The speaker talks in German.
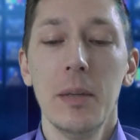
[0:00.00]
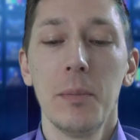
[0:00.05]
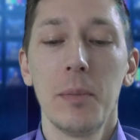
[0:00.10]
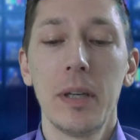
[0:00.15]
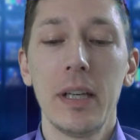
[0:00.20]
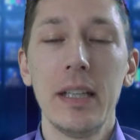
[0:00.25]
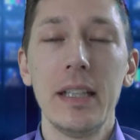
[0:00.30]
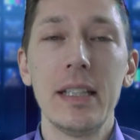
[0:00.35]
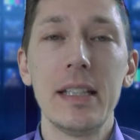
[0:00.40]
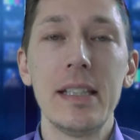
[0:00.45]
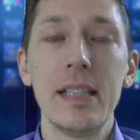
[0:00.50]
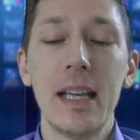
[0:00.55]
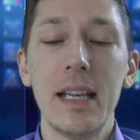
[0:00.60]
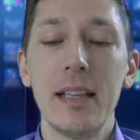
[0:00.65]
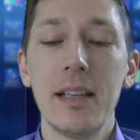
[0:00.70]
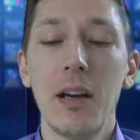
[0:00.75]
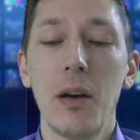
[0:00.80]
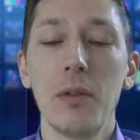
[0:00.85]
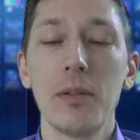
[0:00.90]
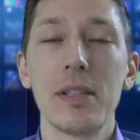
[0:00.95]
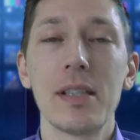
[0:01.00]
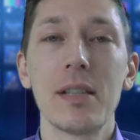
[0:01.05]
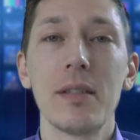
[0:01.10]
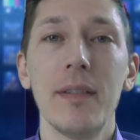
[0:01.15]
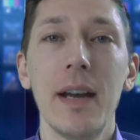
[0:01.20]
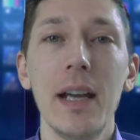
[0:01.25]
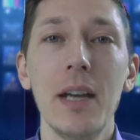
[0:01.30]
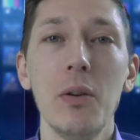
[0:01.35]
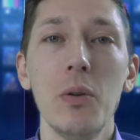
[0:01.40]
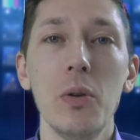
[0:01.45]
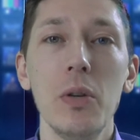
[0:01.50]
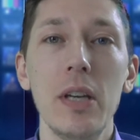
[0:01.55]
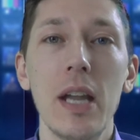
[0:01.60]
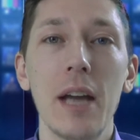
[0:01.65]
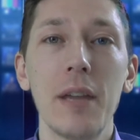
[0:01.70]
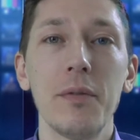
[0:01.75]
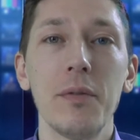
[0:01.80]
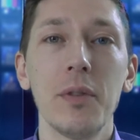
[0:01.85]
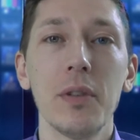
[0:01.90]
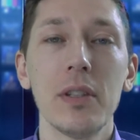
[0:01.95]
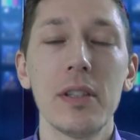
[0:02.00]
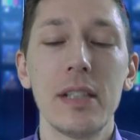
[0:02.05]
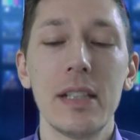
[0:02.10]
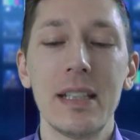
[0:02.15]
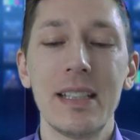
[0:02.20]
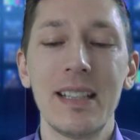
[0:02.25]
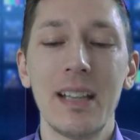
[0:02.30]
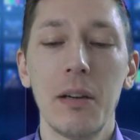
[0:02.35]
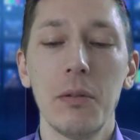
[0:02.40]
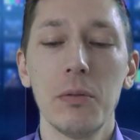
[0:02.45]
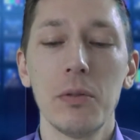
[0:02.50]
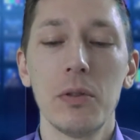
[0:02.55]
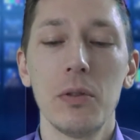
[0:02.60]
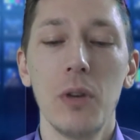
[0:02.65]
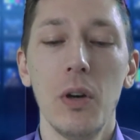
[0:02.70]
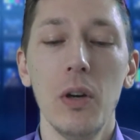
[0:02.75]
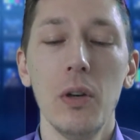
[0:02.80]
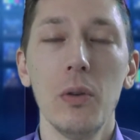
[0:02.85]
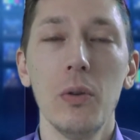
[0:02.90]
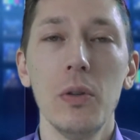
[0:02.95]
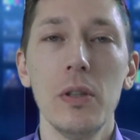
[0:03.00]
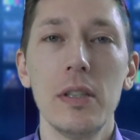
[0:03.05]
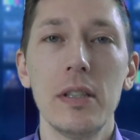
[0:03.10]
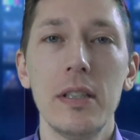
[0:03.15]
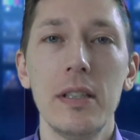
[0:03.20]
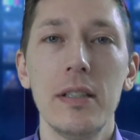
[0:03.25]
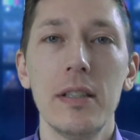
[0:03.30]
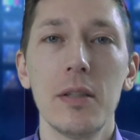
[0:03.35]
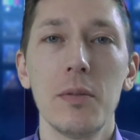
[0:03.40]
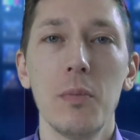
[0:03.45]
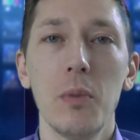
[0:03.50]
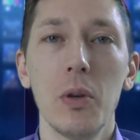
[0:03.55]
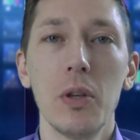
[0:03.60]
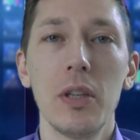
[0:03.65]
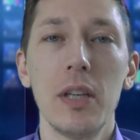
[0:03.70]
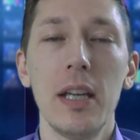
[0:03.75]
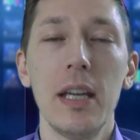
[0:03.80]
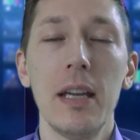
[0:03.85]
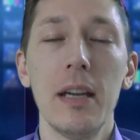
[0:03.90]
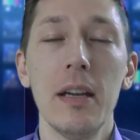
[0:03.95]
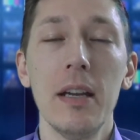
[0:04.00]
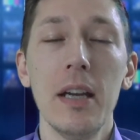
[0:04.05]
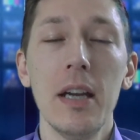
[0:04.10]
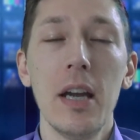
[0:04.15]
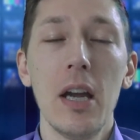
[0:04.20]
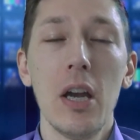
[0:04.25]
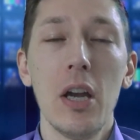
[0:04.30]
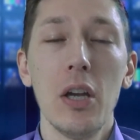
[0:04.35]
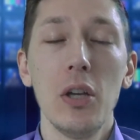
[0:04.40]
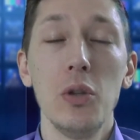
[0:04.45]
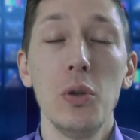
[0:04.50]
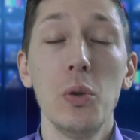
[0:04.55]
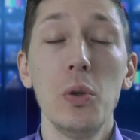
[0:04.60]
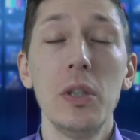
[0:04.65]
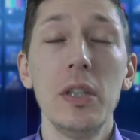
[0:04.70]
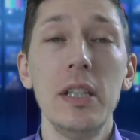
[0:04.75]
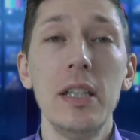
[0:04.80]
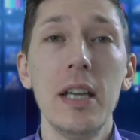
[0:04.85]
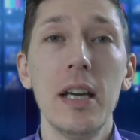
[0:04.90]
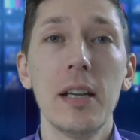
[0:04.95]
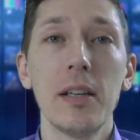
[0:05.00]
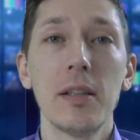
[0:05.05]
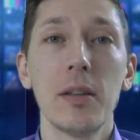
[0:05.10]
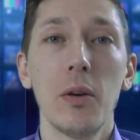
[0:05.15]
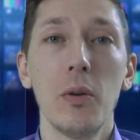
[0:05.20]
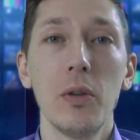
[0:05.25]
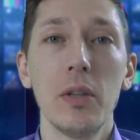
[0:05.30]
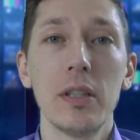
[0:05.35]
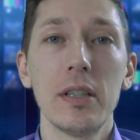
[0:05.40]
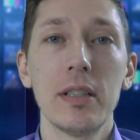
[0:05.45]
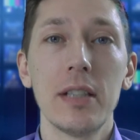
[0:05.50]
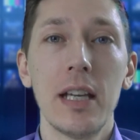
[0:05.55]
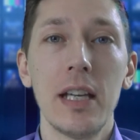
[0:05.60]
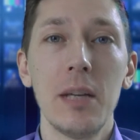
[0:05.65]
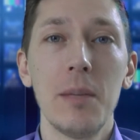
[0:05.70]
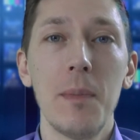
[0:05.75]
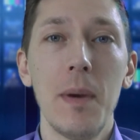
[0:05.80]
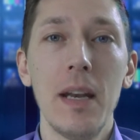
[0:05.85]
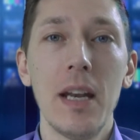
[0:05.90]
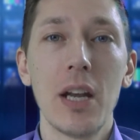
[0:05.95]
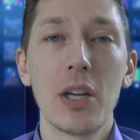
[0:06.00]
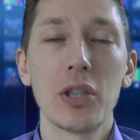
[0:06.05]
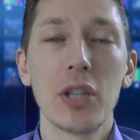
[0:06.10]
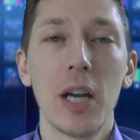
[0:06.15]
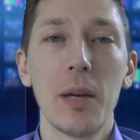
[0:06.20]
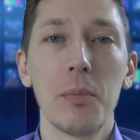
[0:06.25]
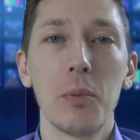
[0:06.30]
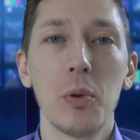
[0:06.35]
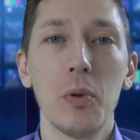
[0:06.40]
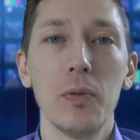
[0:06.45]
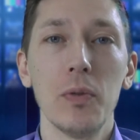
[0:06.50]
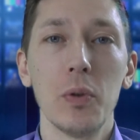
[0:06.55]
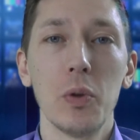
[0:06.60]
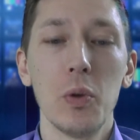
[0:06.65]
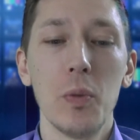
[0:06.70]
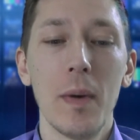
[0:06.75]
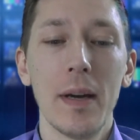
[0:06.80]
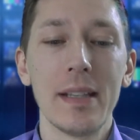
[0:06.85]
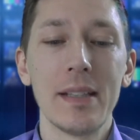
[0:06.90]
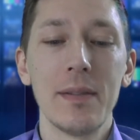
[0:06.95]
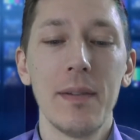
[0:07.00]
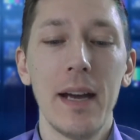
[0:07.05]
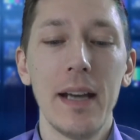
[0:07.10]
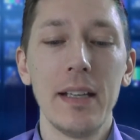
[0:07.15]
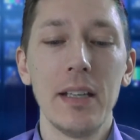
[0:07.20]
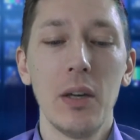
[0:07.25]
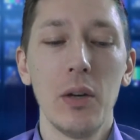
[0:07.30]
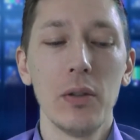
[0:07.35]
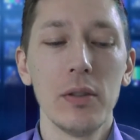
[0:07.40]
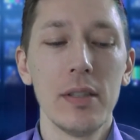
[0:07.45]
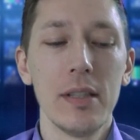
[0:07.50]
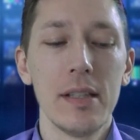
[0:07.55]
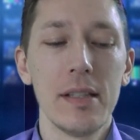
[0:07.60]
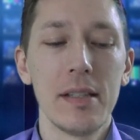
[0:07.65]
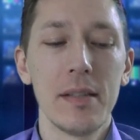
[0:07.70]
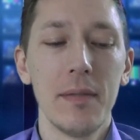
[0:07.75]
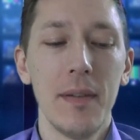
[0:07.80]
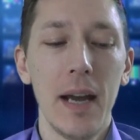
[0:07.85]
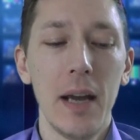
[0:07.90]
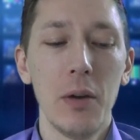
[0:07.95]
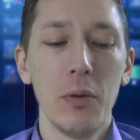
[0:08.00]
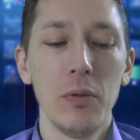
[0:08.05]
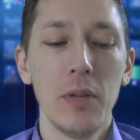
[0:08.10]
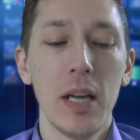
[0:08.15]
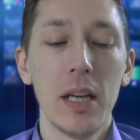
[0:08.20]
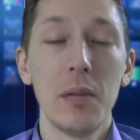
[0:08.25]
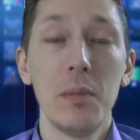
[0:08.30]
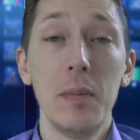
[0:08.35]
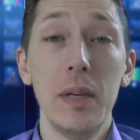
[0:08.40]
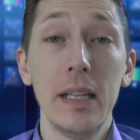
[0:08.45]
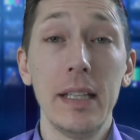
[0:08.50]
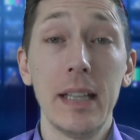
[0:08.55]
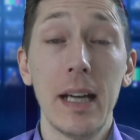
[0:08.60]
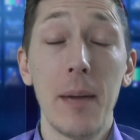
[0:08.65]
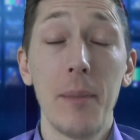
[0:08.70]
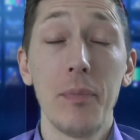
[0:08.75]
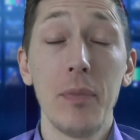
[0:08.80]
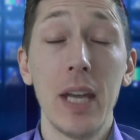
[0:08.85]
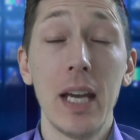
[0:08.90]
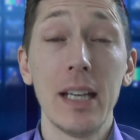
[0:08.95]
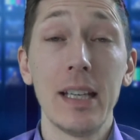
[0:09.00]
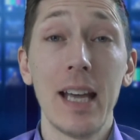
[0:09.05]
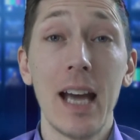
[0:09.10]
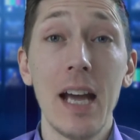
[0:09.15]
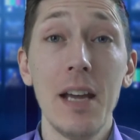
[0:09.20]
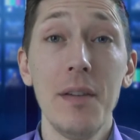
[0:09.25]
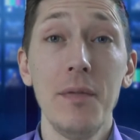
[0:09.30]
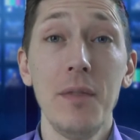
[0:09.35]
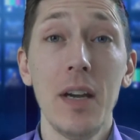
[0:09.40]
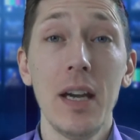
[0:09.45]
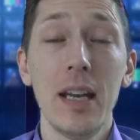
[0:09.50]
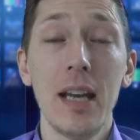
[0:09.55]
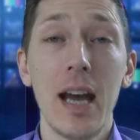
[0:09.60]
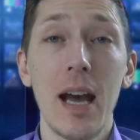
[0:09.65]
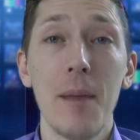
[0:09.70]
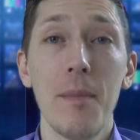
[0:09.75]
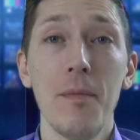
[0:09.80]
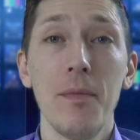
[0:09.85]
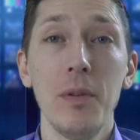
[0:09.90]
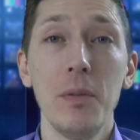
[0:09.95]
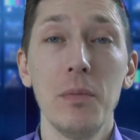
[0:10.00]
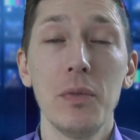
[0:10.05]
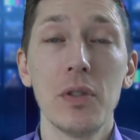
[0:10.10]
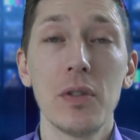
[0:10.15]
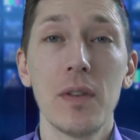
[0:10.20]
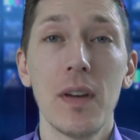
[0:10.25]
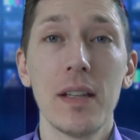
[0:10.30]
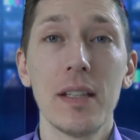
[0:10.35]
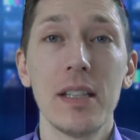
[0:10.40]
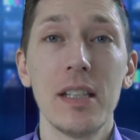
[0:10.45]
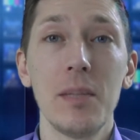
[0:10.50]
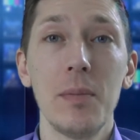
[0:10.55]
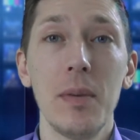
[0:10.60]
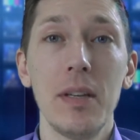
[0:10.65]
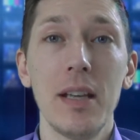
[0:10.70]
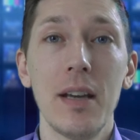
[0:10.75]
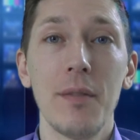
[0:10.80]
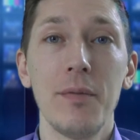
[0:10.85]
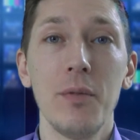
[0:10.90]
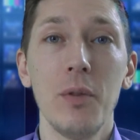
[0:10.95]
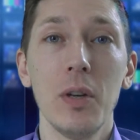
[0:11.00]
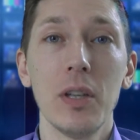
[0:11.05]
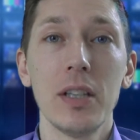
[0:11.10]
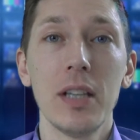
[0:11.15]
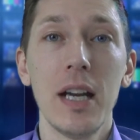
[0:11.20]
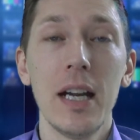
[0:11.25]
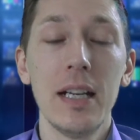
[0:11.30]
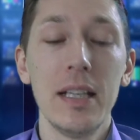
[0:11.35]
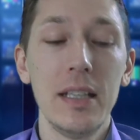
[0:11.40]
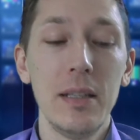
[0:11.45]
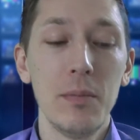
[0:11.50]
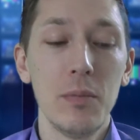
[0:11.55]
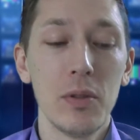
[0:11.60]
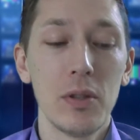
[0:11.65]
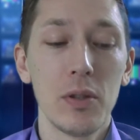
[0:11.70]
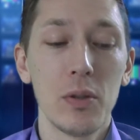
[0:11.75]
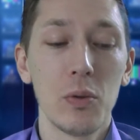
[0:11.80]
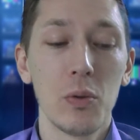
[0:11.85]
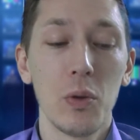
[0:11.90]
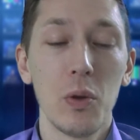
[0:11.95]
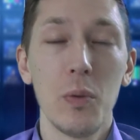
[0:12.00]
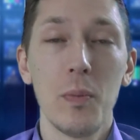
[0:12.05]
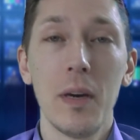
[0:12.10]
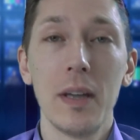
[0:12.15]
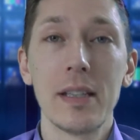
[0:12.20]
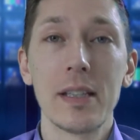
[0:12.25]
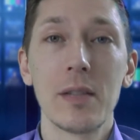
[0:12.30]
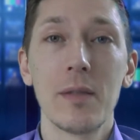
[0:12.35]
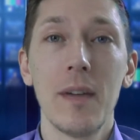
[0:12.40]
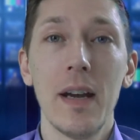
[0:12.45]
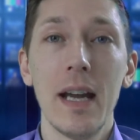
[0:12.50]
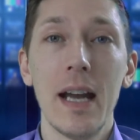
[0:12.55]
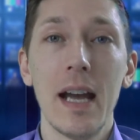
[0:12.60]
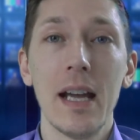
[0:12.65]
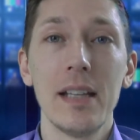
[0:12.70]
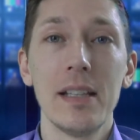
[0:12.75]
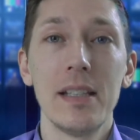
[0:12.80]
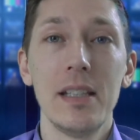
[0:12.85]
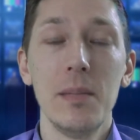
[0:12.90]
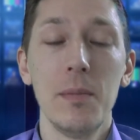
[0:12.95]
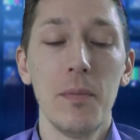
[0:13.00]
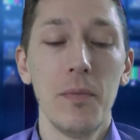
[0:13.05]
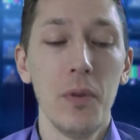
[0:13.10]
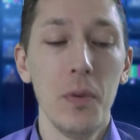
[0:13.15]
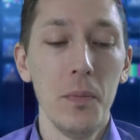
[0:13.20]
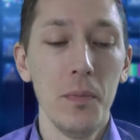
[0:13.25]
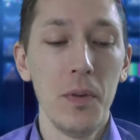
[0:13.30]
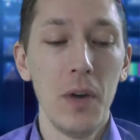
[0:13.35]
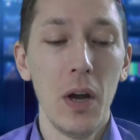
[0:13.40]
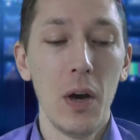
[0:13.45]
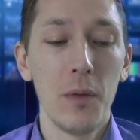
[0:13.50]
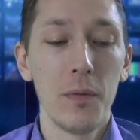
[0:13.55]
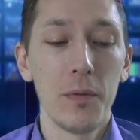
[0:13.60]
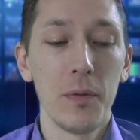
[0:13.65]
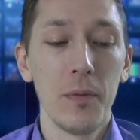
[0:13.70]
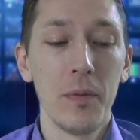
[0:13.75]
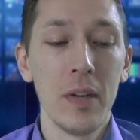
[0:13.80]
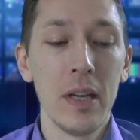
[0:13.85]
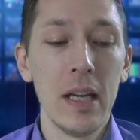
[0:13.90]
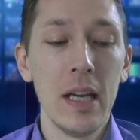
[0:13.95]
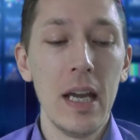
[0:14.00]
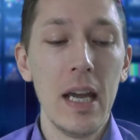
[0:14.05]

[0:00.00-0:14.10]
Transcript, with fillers: Prix de Centaur 240.000 Euro ist dieses Monté dotiert und es ist eine Bänderstadtprüfung über 2200 Meter. Ja, drei Pferde haben 25 Meter Vorteil, die müssen nur über 2175 laufen.